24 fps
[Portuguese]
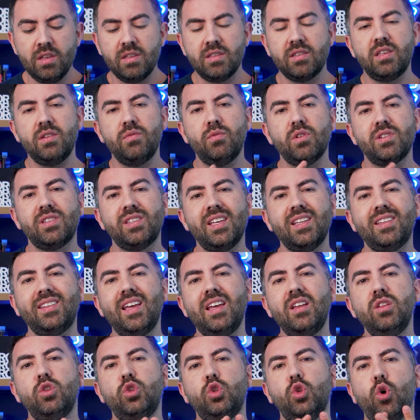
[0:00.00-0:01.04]
Se você
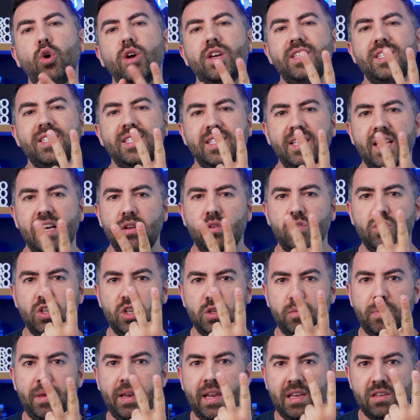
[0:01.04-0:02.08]
tem dois anos de
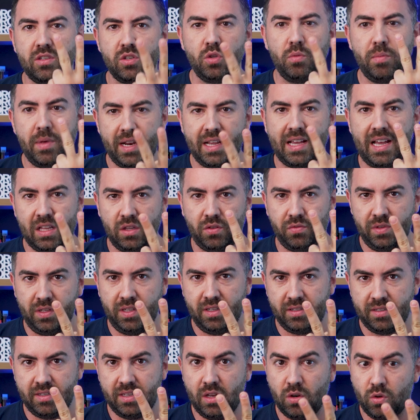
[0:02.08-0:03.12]
experiência no mercado
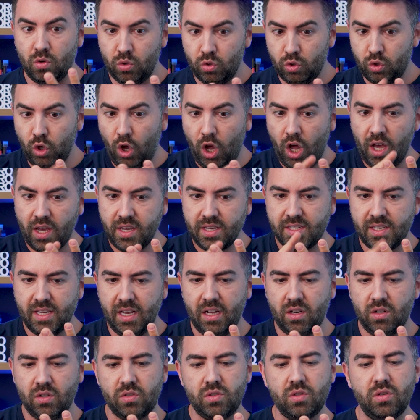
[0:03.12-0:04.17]
financeiro, dois
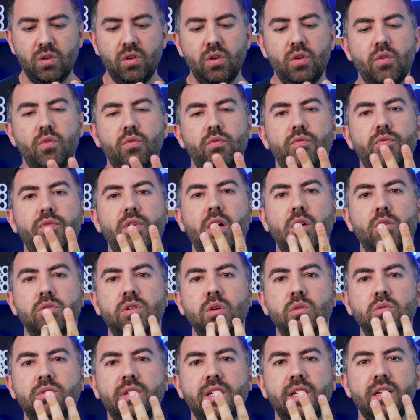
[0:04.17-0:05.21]
anos,
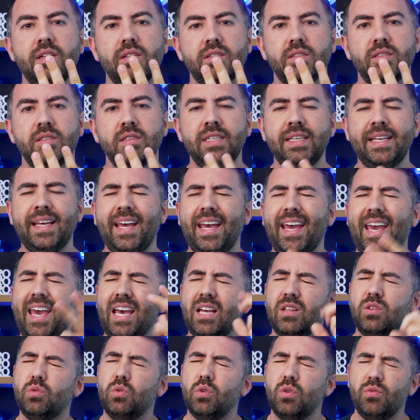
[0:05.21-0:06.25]
faltam três.
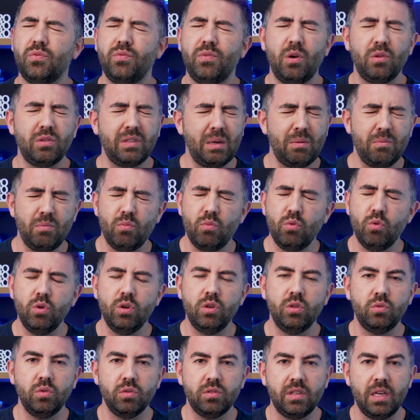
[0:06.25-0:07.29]
Toro, falta
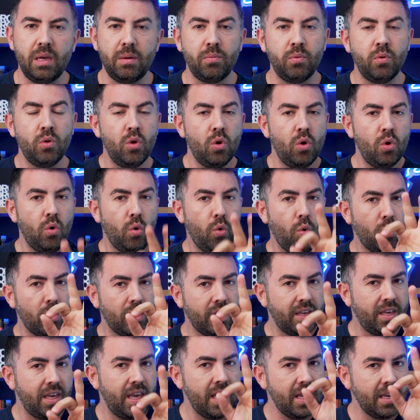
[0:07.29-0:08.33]
muito tempo. O
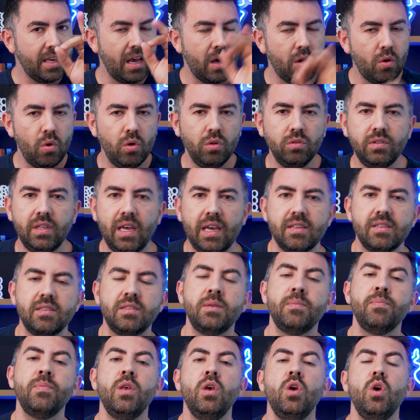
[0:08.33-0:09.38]
que, que acontece?